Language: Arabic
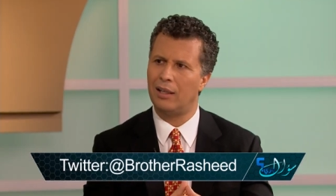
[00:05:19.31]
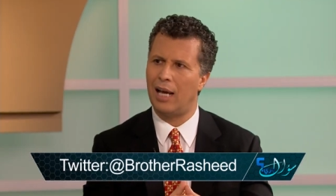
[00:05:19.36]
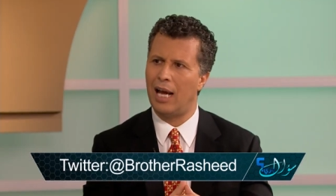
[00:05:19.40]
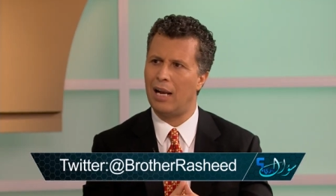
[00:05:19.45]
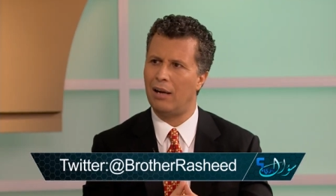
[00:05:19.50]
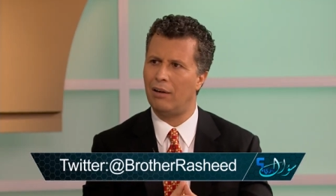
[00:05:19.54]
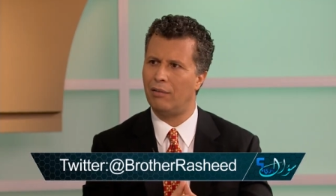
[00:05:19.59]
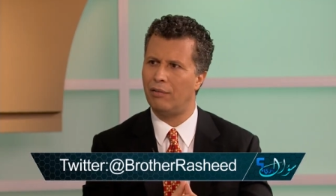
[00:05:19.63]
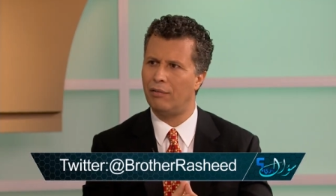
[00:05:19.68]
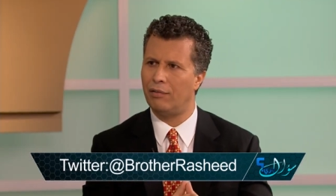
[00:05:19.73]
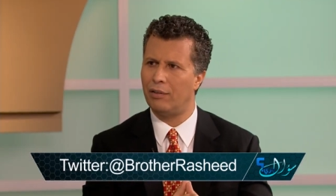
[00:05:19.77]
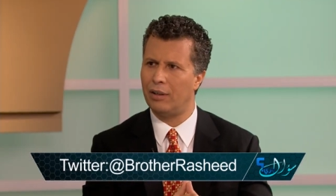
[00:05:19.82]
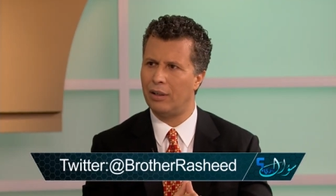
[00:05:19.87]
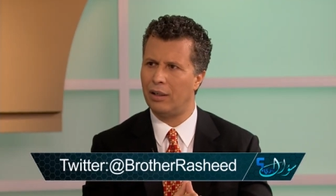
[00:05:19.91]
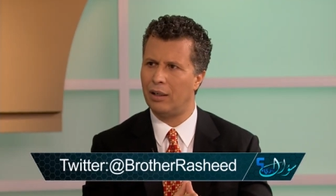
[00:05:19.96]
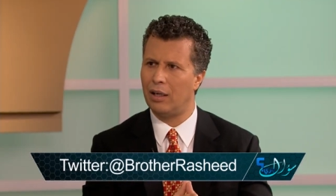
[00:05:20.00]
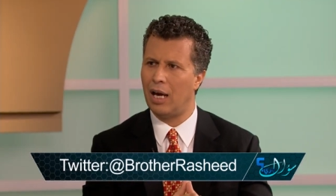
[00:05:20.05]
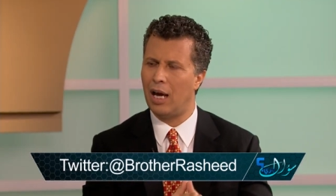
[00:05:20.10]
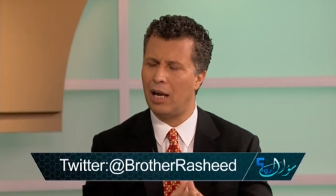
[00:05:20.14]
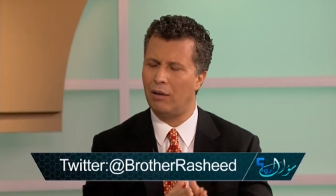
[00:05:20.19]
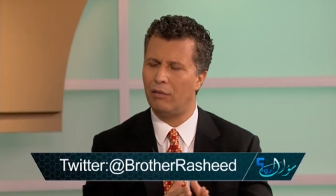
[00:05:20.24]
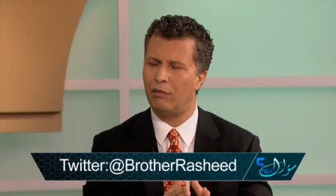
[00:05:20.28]

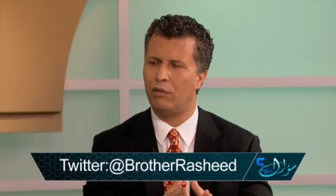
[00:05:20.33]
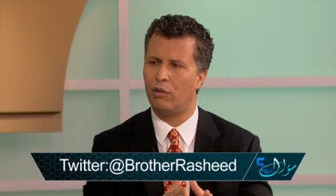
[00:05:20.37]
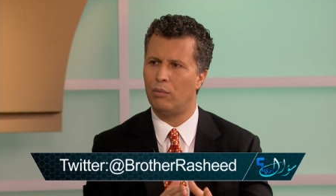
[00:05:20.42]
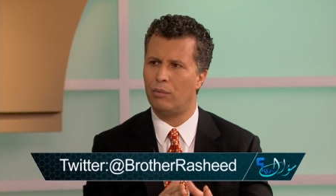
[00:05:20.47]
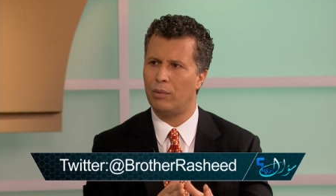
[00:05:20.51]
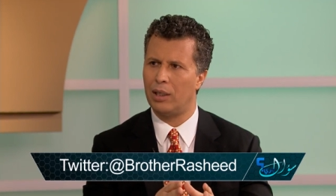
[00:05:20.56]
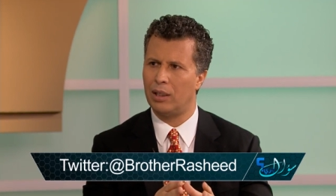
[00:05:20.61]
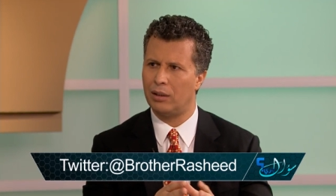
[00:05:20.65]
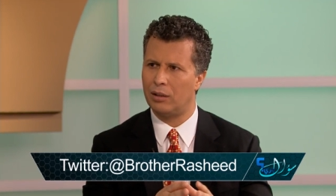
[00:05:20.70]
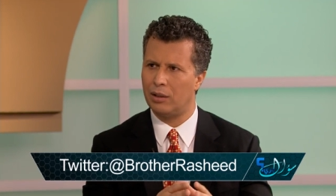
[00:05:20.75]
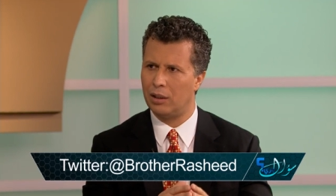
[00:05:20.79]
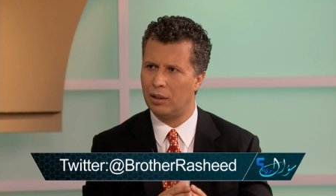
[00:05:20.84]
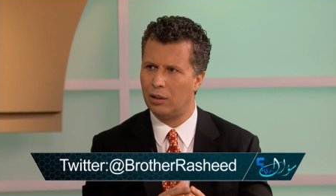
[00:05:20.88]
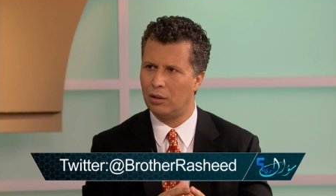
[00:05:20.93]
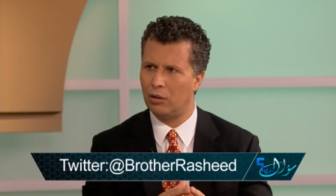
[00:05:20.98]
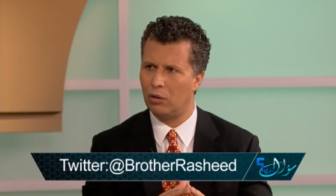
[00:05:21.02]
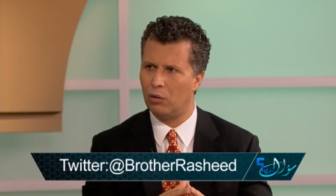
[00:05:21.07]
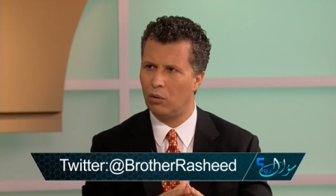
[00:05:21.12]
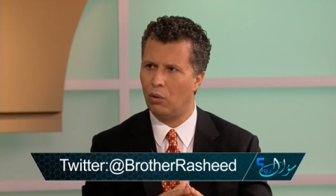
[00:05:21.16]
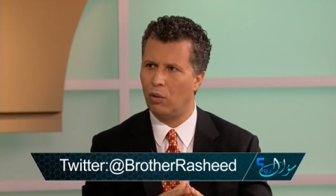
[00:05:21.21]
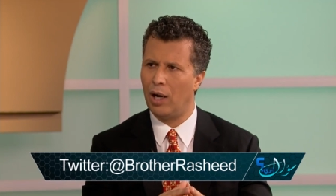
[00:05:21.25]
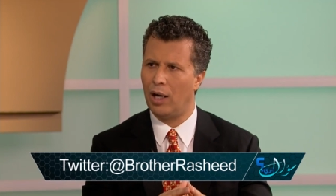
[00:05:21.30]

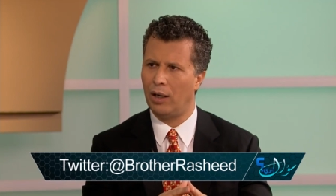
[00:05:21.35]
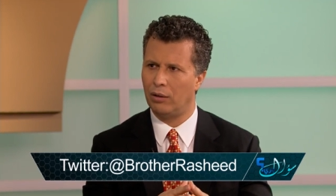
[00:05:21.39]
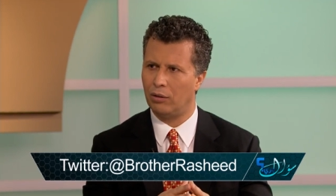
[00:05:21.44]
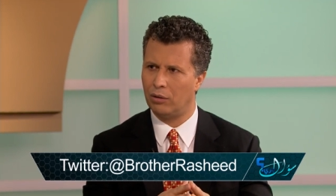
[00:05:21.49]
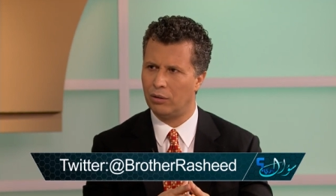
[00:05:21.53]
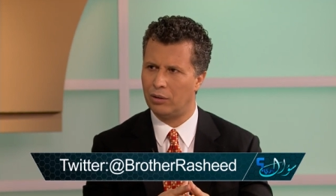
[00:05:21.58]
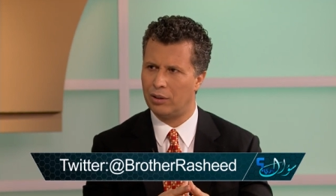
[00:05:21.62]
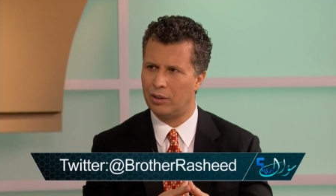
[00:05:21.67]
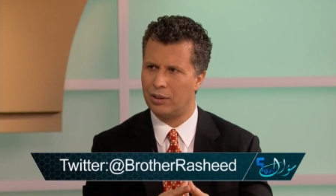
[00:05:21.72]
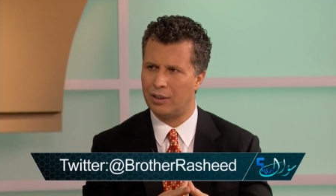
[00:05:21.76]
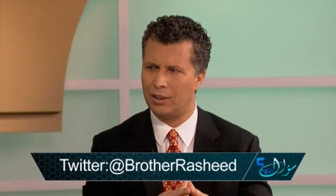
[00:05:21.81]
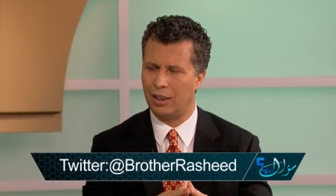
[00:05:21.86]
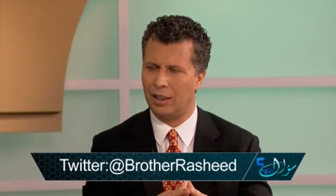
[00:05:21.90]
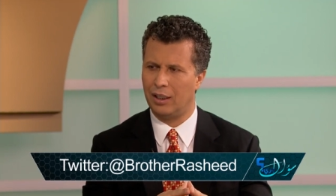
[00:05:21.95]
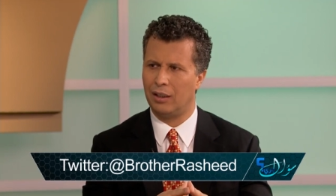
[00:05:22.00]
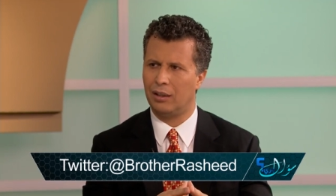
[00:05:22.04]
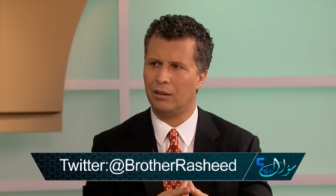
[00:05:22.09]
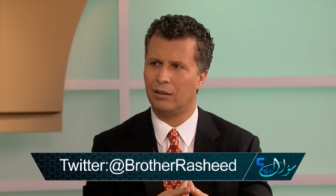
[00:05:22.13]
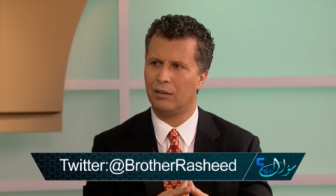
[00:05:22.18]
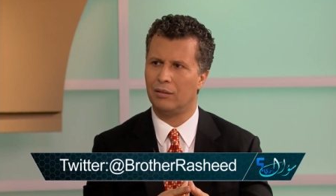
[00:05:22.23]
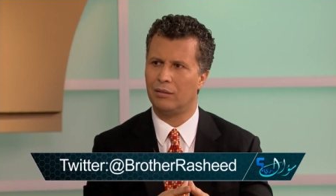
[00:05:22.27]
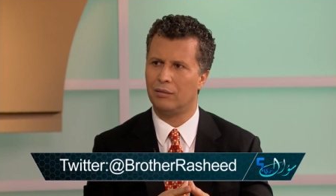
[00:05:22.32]
1291